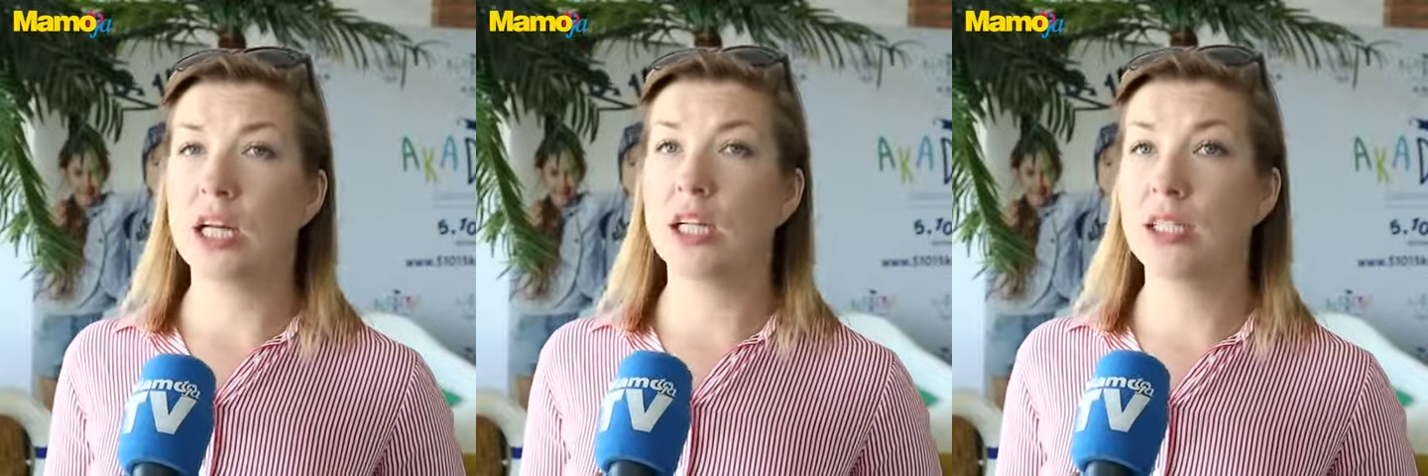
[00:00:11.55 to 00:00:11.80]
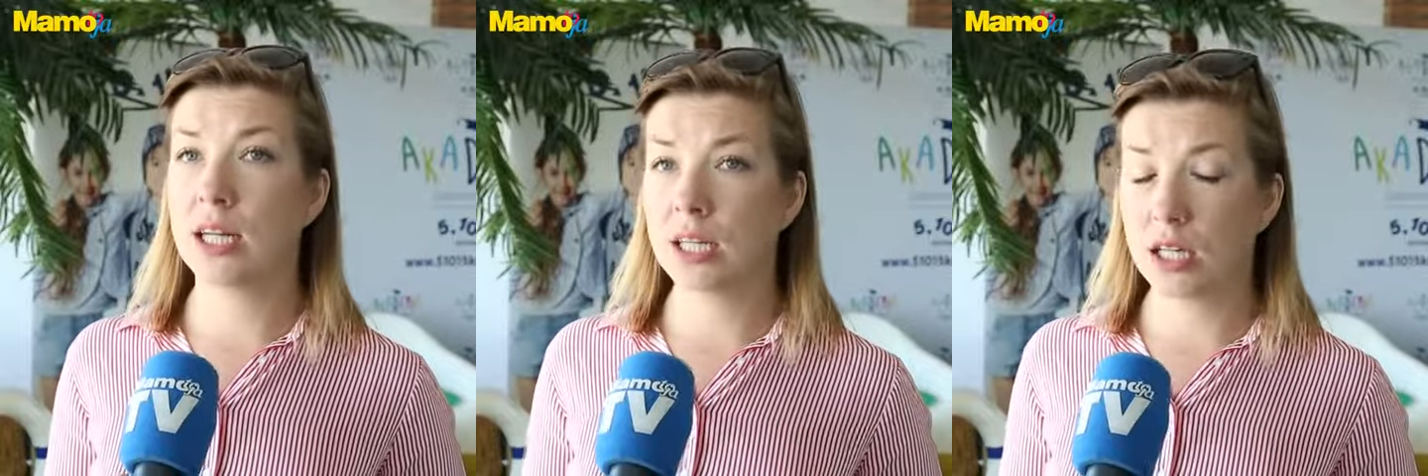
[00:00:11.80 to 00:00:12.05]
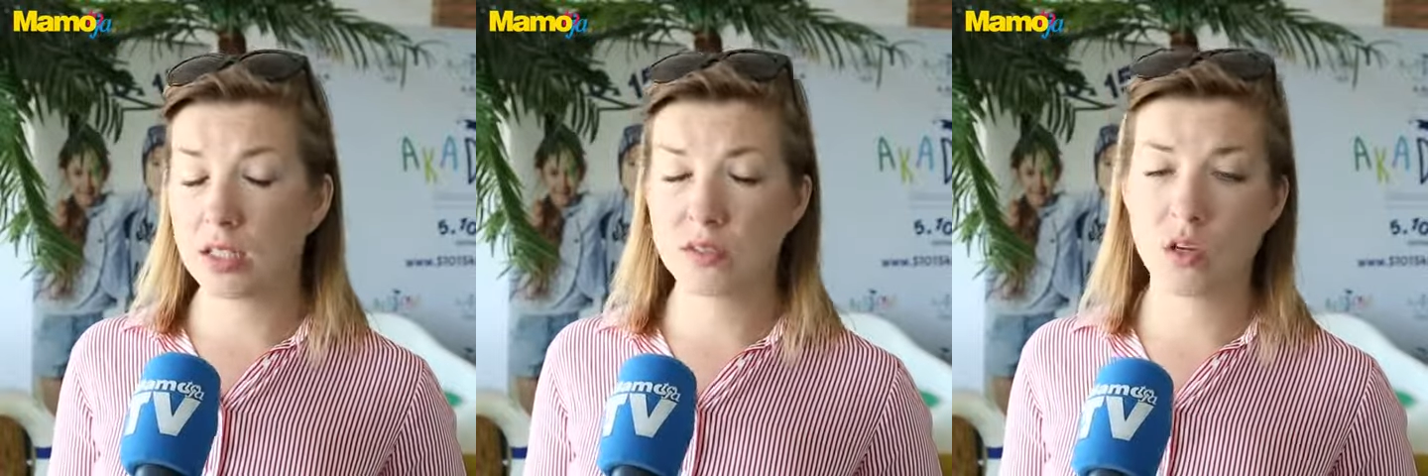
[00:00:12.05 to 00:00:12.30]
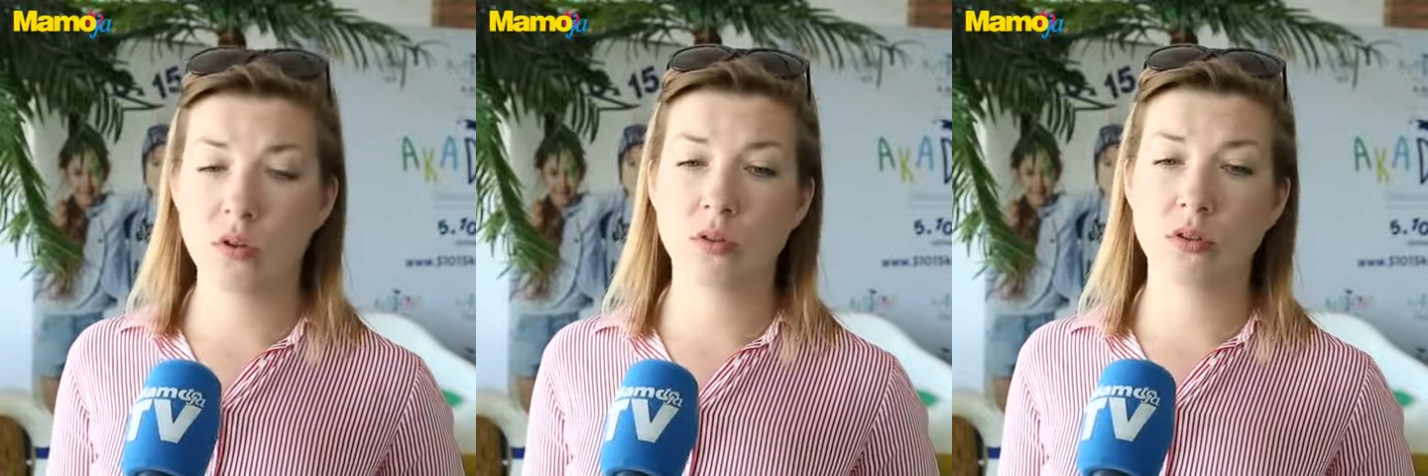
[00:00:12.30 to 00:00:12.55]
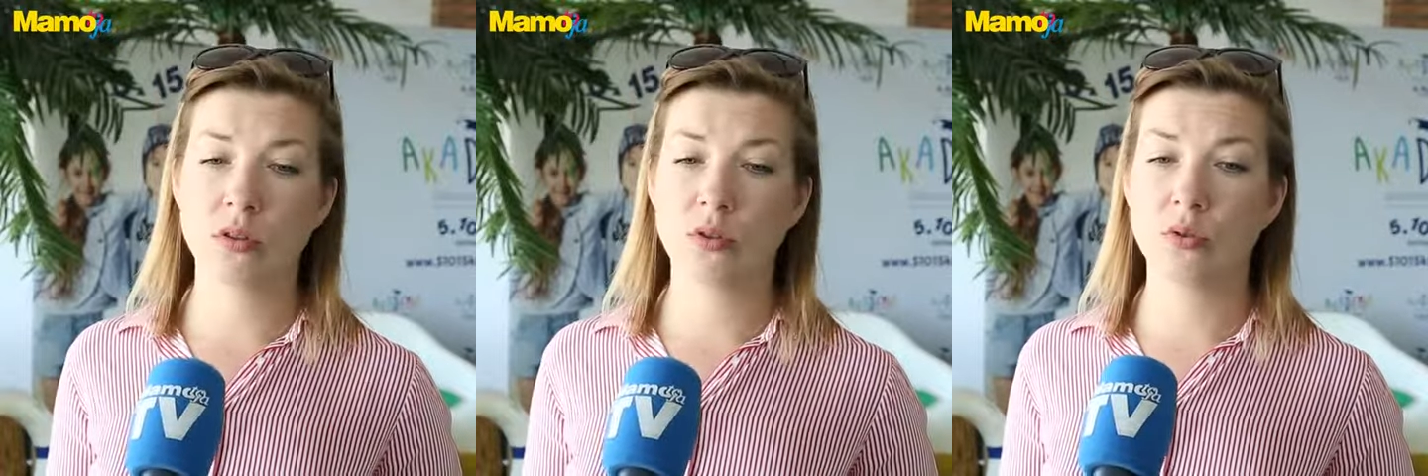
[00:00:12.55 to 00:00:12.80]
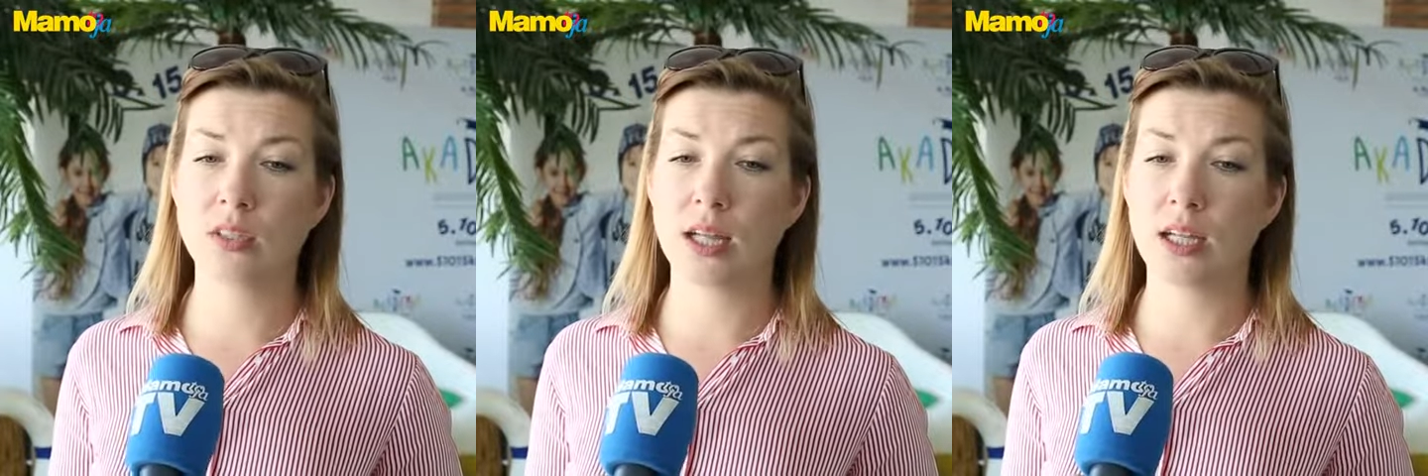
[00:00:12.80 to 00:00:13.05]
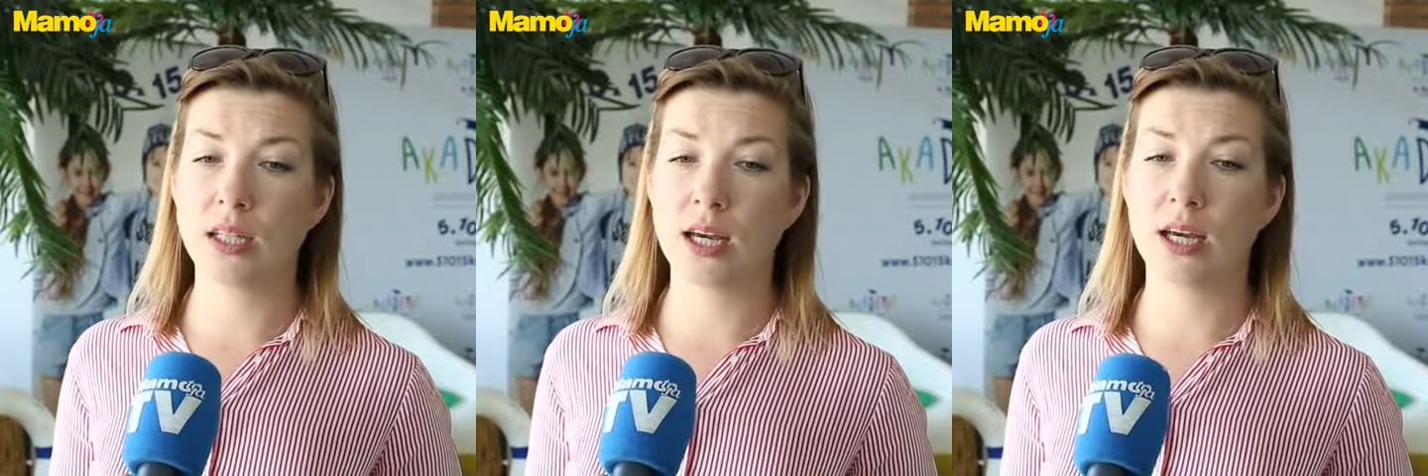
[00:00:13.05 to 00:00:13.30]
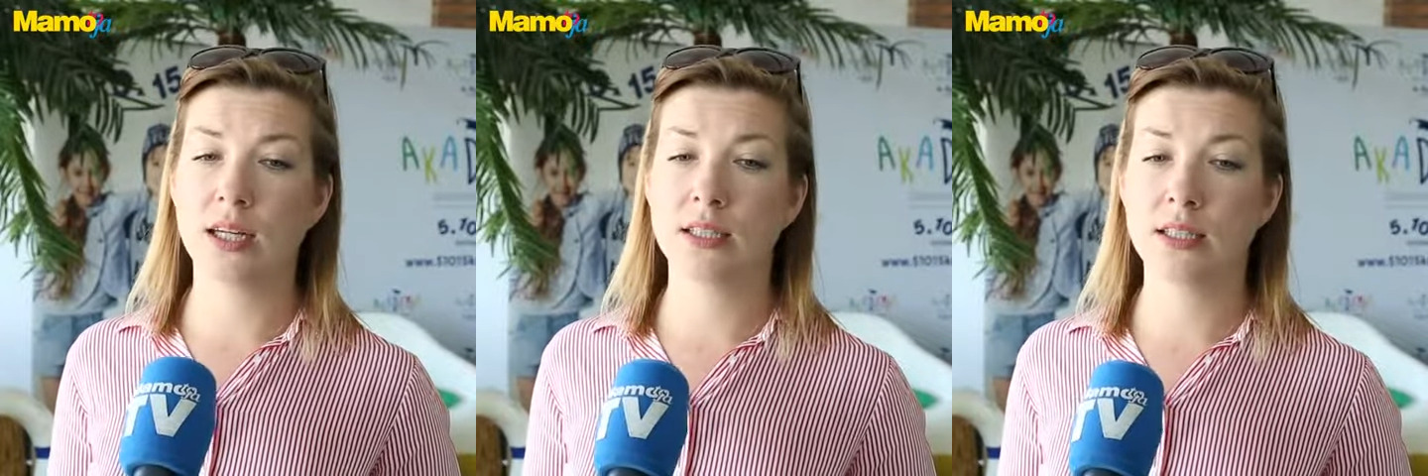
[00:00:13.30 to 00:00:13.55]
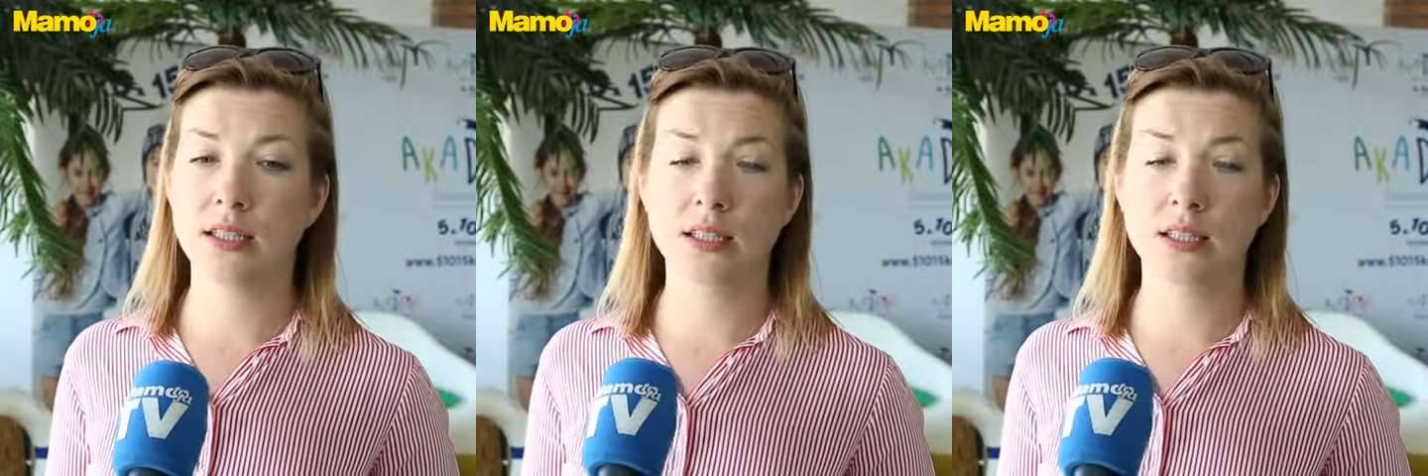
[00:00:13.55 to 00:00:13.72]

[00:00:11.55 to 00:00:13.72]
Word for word: I takie są e, ustalenia